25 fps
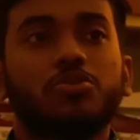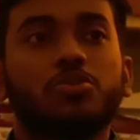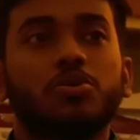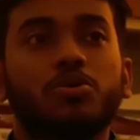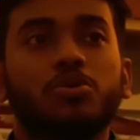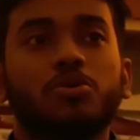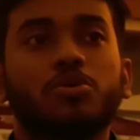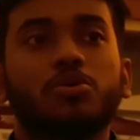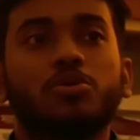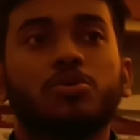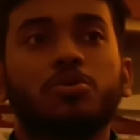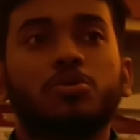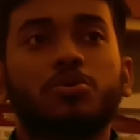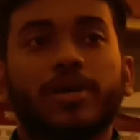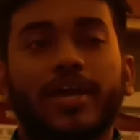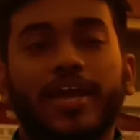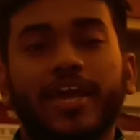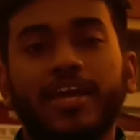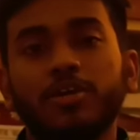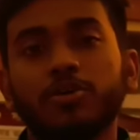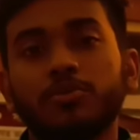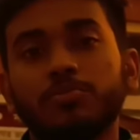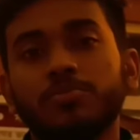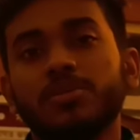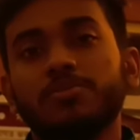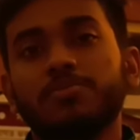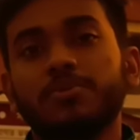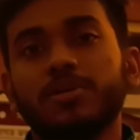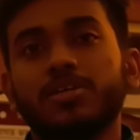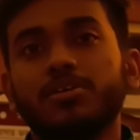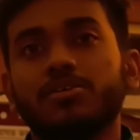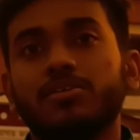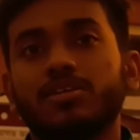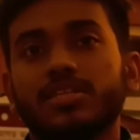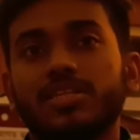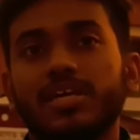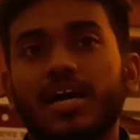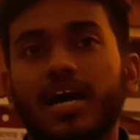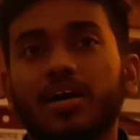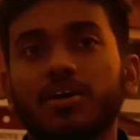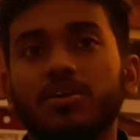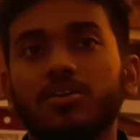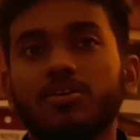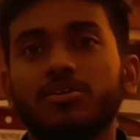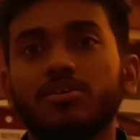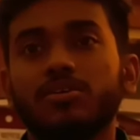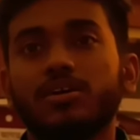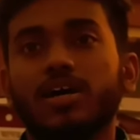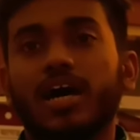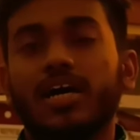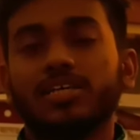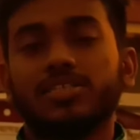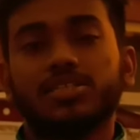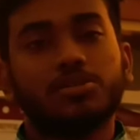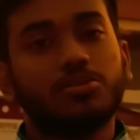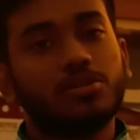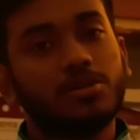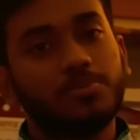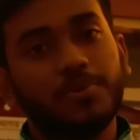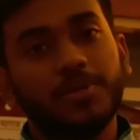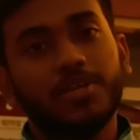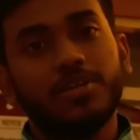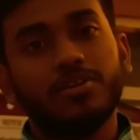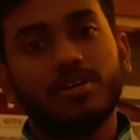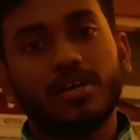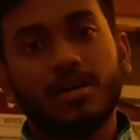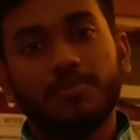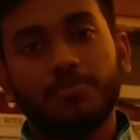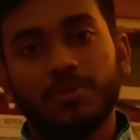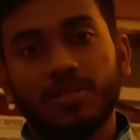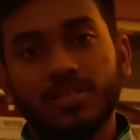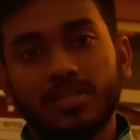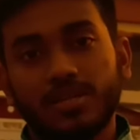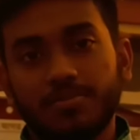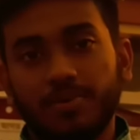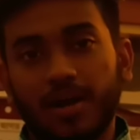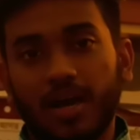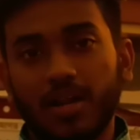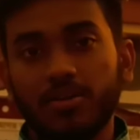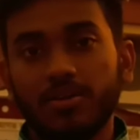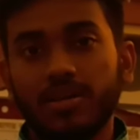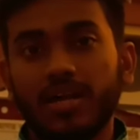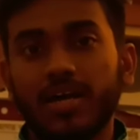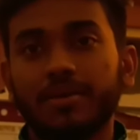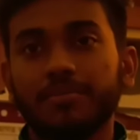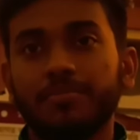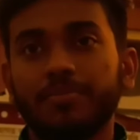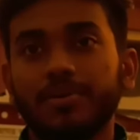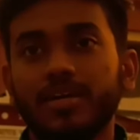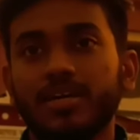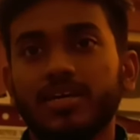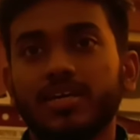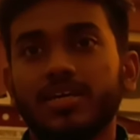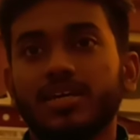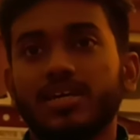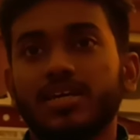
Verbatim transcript: তো এই অবধি ভিডিওটা থাকলো আশা করি ভিডিওটা আপনাদের ভালো লাগলো